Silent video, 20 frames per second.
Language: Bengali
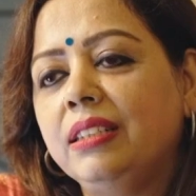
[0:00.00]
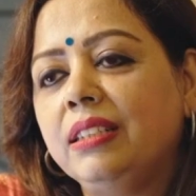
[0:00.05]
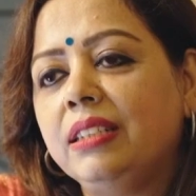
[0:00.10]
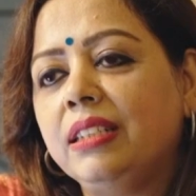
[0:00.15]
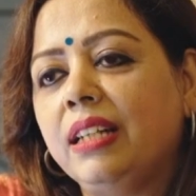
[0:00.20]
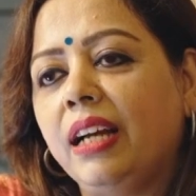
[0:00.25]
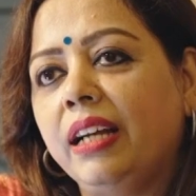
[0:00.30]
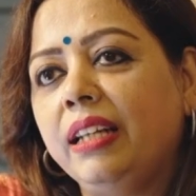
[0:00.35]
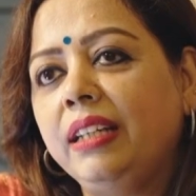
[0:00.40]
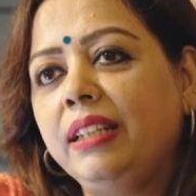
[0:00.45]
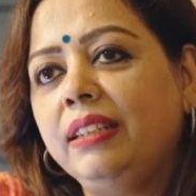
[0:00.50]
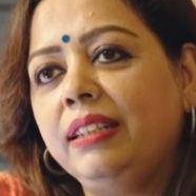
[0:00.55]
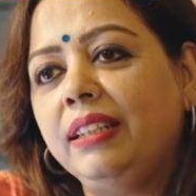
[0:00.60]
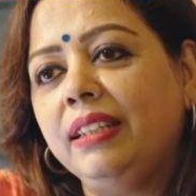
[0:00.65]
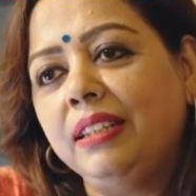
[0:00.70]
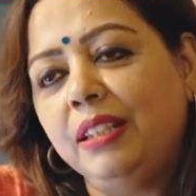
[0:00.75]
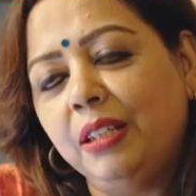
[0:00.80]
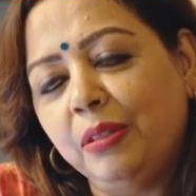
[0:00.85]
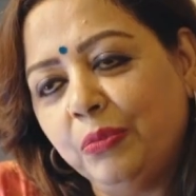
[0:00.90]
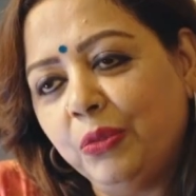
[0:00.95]

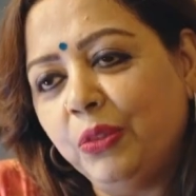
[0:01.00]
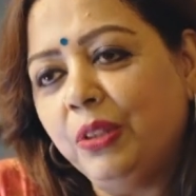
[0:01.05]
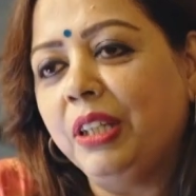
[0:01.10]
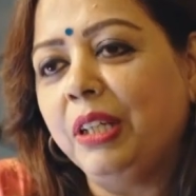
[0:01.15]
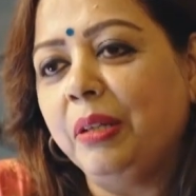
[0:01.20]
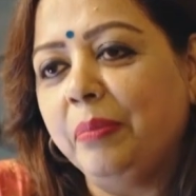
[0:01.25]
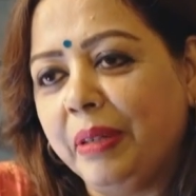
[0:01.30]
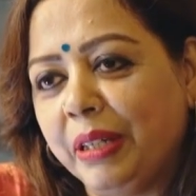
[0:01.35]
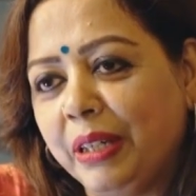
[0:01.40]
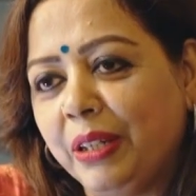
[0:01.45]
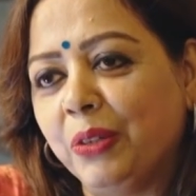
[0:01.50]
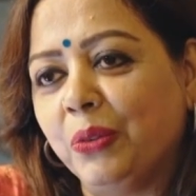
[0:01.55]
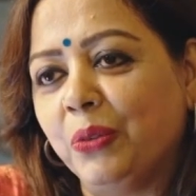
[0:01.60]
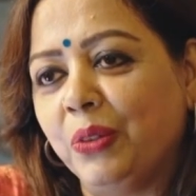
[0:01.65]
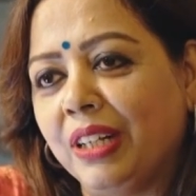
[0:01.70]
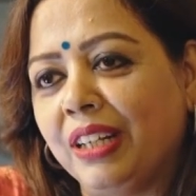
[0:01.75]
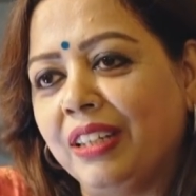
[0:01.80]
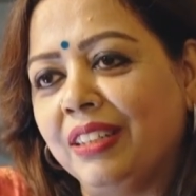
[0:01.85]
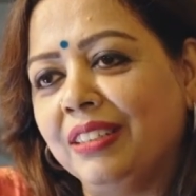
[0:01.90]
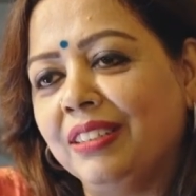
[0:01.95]
সাহিত্যিকদের মধ্যেই বেড়ে
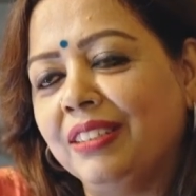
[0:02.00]
ওঠা